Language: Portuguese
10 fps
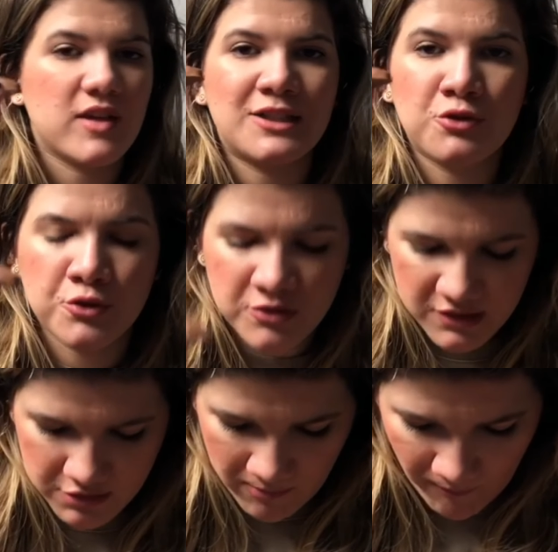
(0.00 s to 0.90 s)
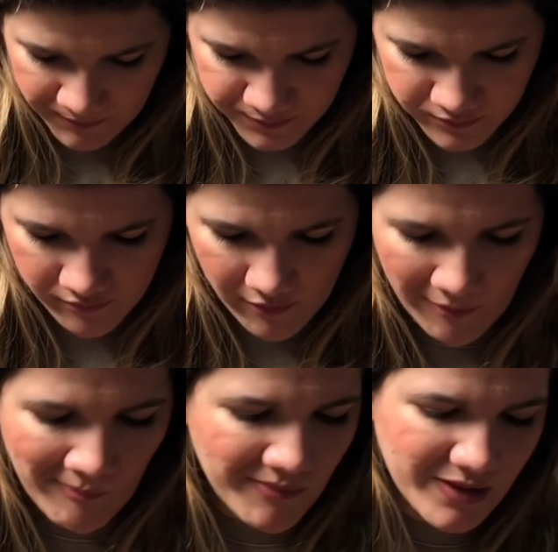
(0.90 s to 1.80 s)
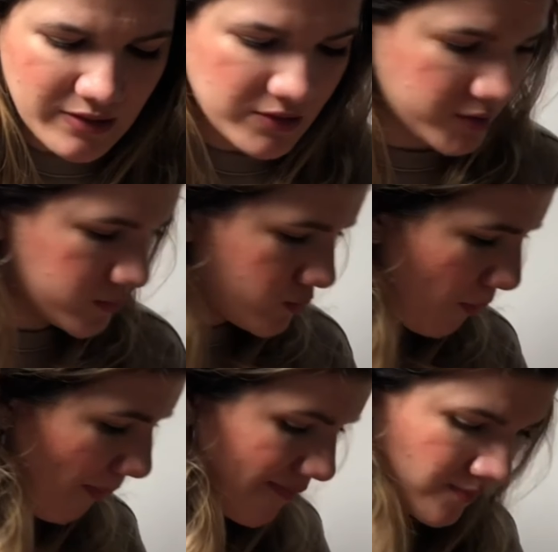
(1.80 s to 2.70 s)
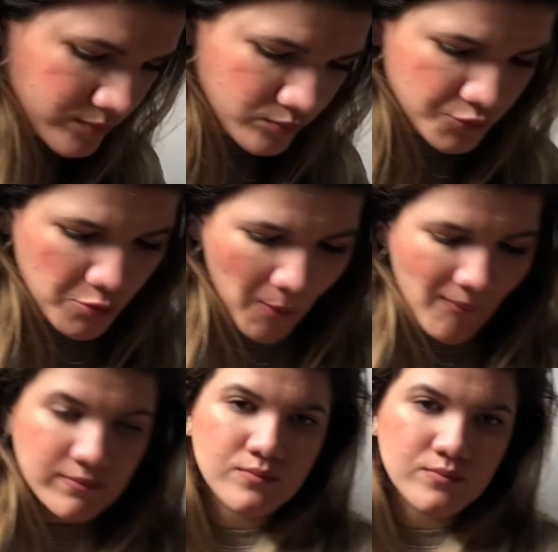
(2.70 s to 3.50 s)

a tortuguita. Delícia. Hum, muito bom.